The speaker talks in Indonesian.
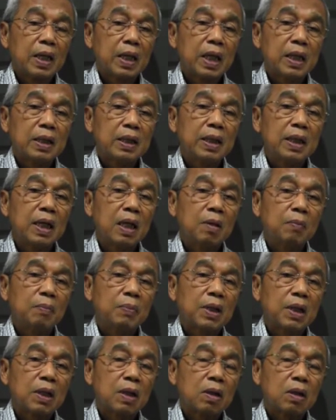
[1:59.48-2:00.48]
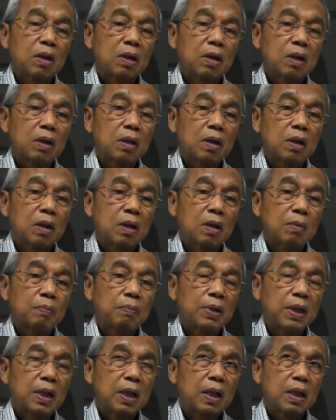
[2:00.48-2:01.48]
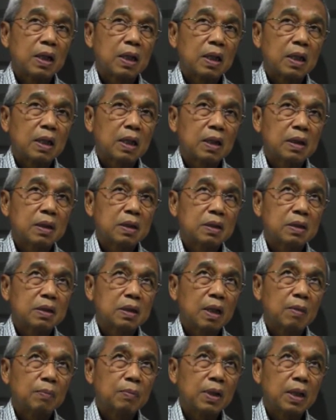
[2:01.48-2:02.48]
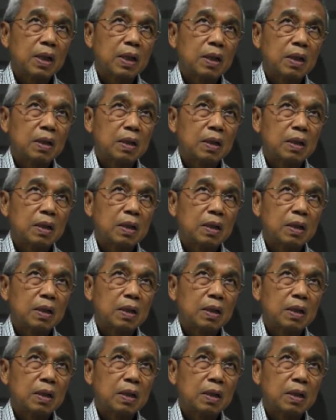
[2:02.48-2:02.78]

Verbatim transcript: nanti yang ber, ber apa